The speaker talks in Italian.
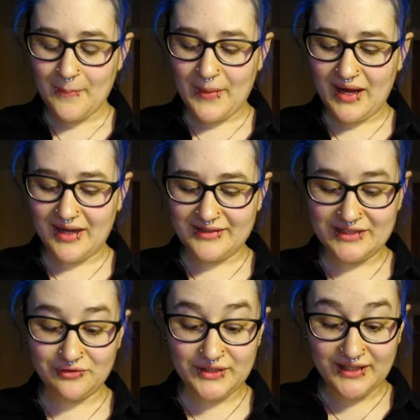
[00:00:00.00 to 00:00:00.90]
ma
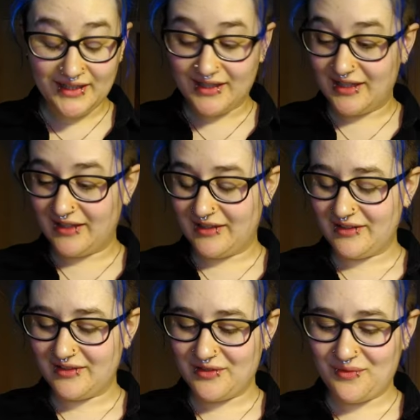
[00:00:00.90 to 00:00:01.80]
devo dire
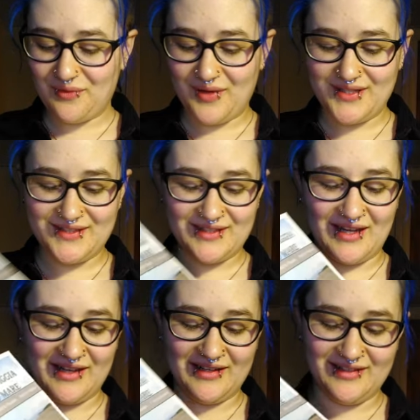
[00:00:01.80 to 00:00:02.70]
che
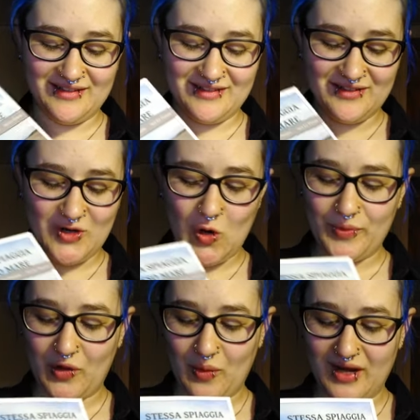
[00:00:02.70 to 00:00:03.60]
questa
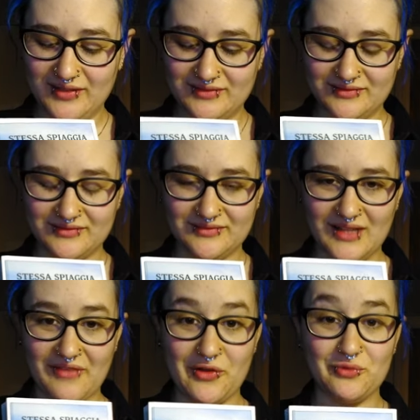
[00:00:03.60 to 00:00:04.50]
copia qua
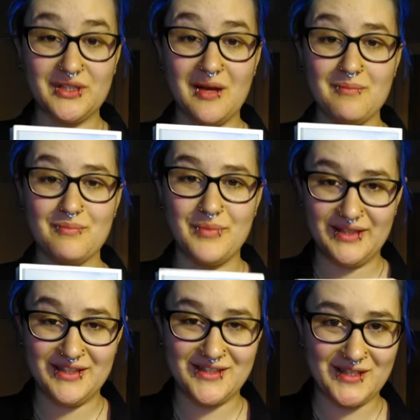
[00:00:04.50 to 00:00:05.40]
è venuta
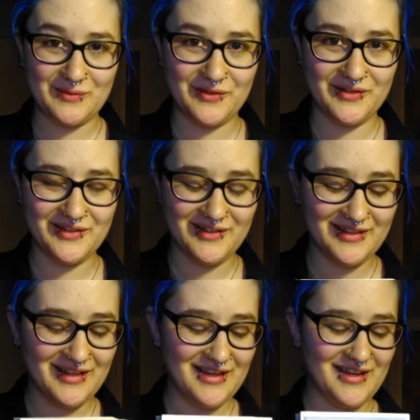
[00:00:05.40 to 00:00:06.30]
benissimo,
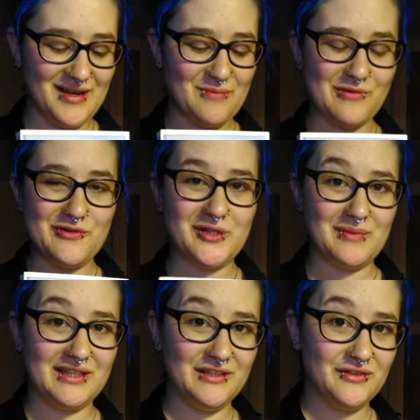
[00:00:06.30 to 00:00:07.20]

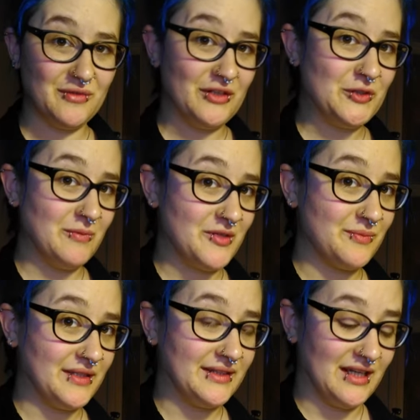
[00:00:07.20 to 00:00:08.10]
molto meglio di quanto mi
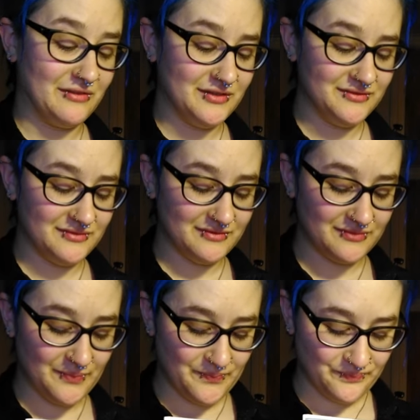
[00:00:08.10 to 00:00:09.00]
aspettavo.
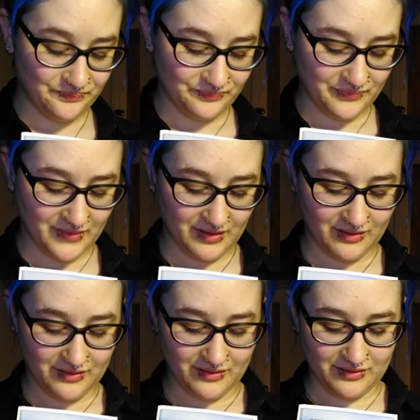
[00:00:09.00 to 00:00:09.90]

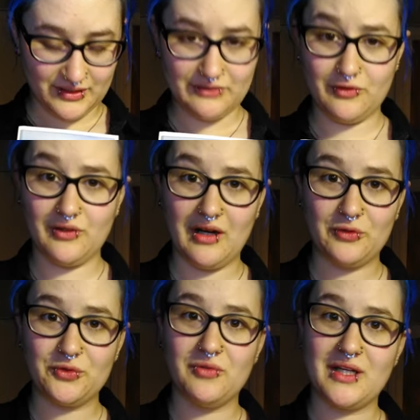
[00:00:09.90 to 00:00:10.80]
Devo
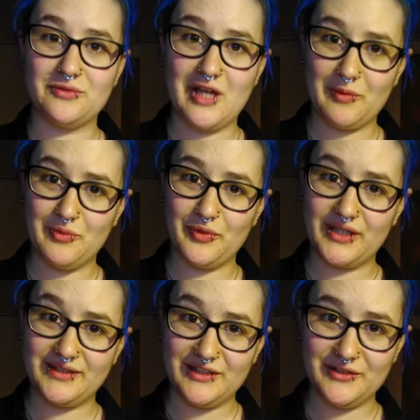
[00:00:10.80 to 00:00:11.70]
autocongratularmi un
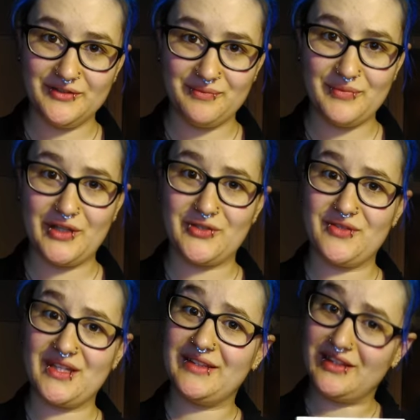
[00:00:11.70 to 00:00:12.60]
pochettino perché
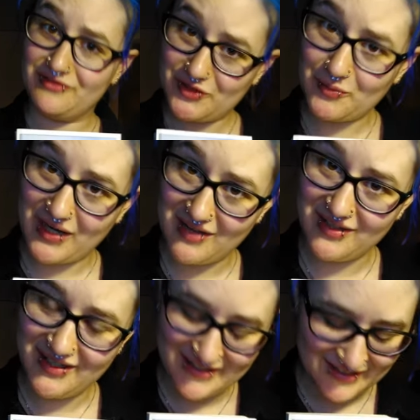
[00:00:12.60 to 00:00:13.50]
sono stata davvero brava